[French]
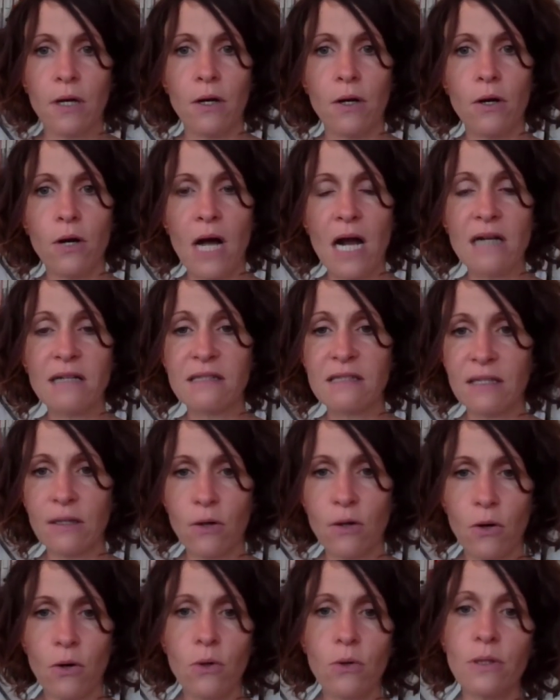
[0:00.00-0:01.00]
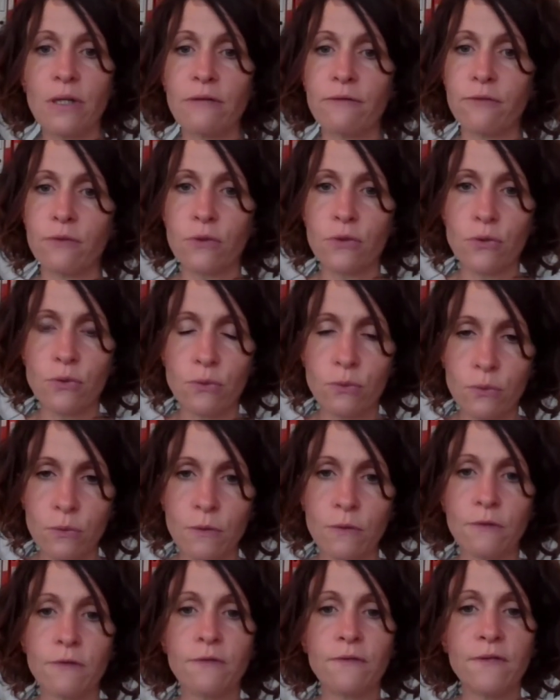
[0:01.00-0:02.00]
euh, altérant les
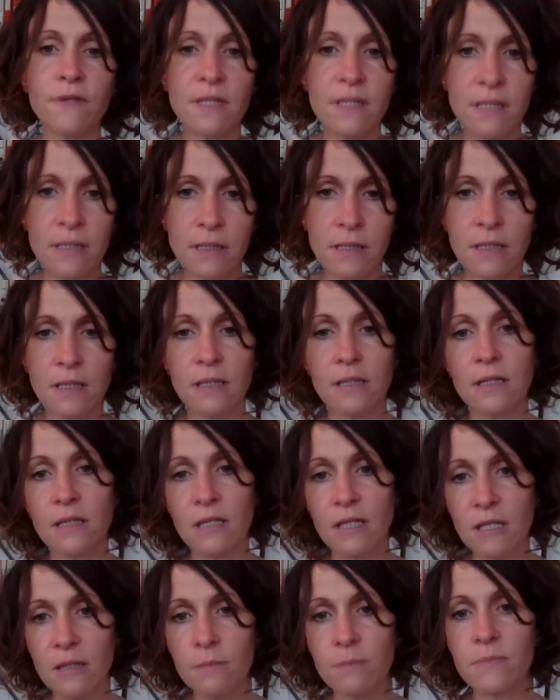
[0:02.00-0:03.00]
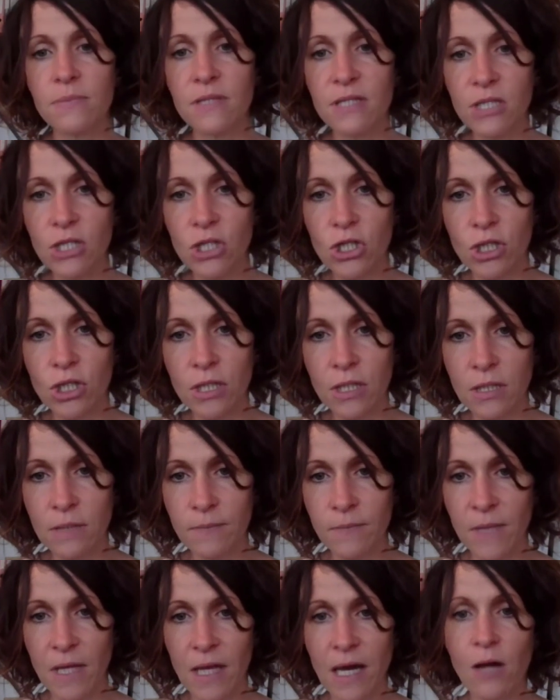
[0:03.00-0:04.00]
fonctions physiques et psychiques
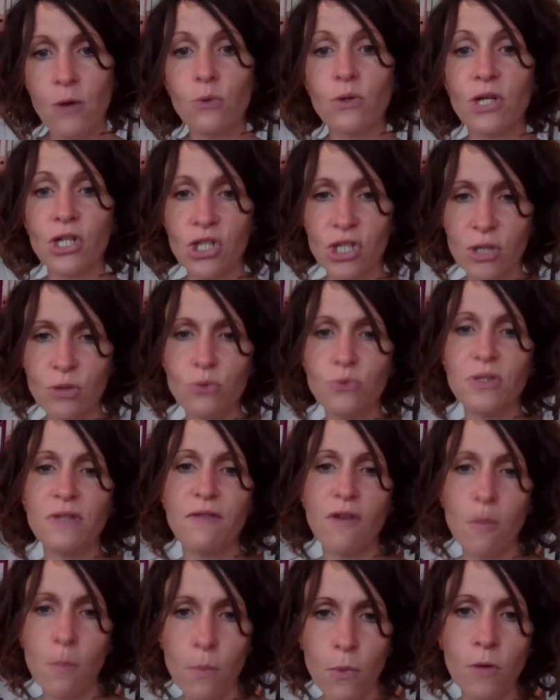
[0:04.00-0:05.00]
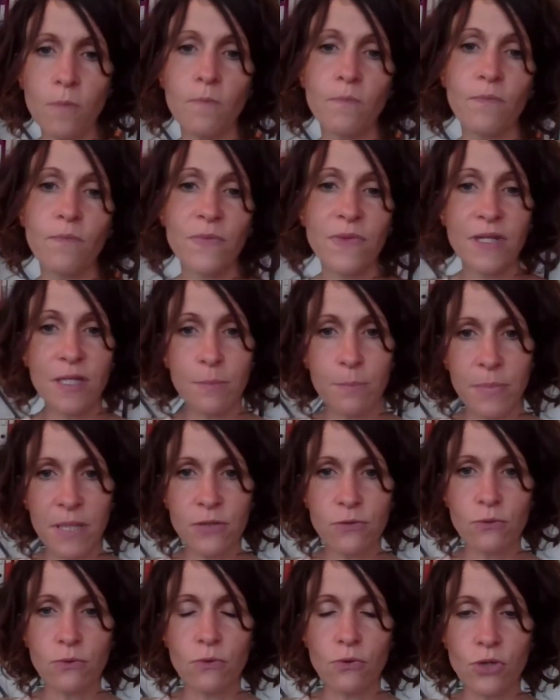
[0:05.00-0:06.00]
à l'origine du développement des
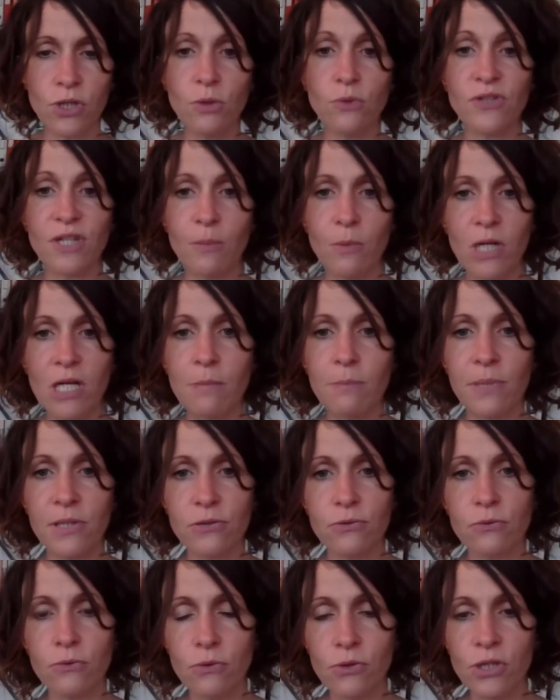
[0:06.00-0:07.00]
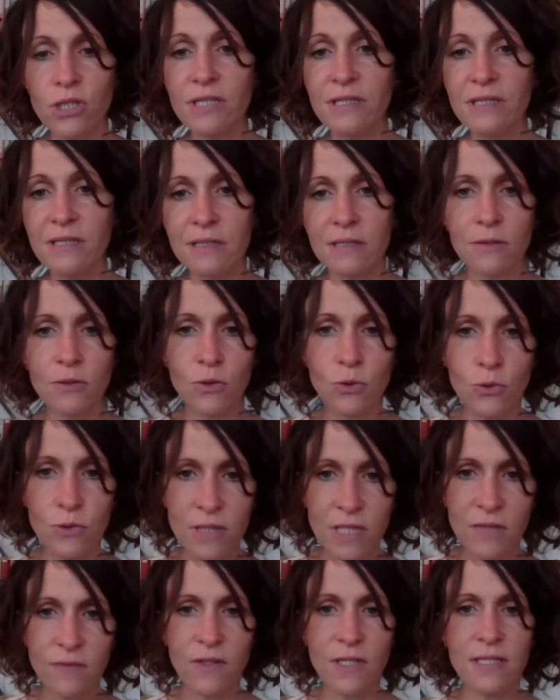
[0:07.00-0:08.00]
pathologies, notamment les pathologies dites de
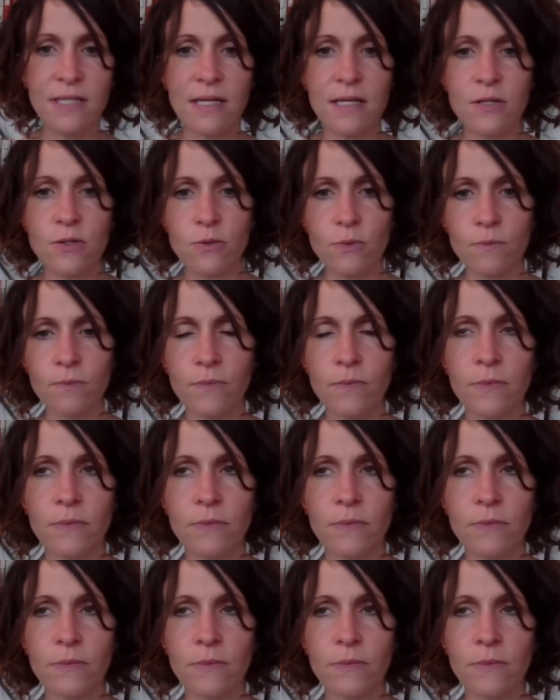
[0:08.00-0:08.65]
civilisation.